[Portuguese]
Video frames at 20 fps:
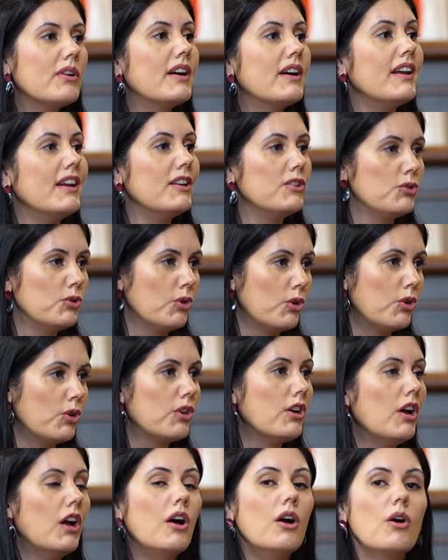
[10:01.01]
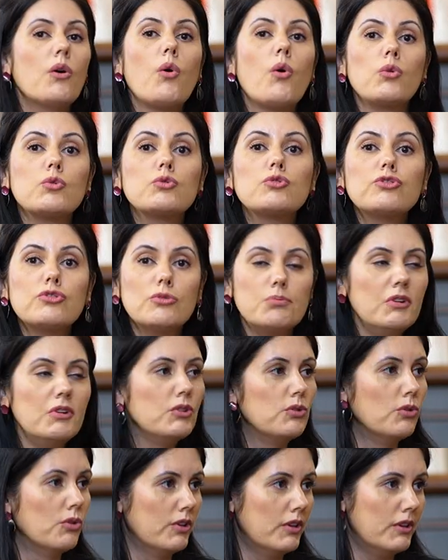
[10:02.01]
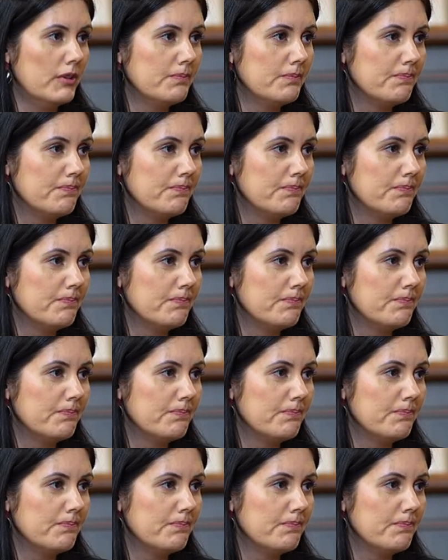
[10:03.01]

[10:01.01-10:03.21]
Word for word: credor consumidor.